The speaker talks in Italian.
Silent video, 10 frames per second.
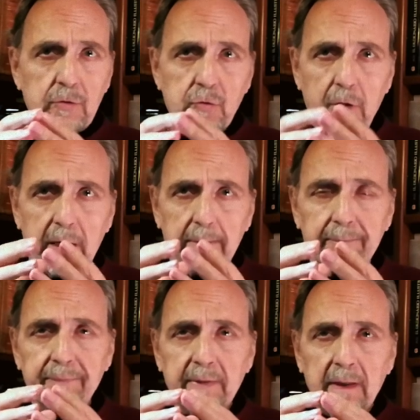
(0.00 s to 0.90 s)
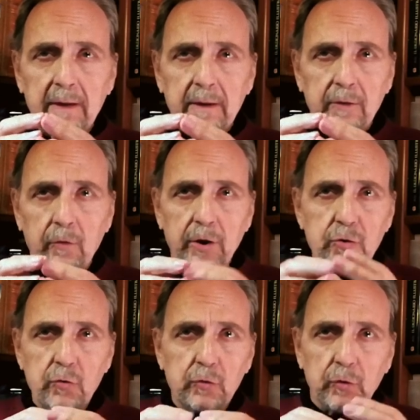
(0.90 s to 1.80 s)
Cioè non è
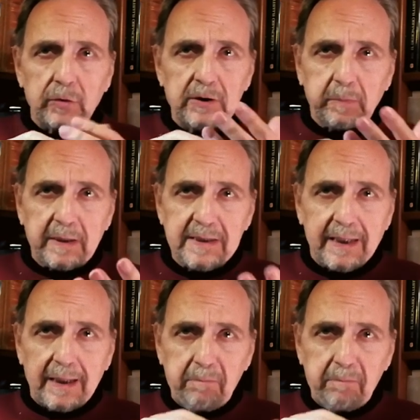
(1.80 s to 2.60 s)
giusto disprezzare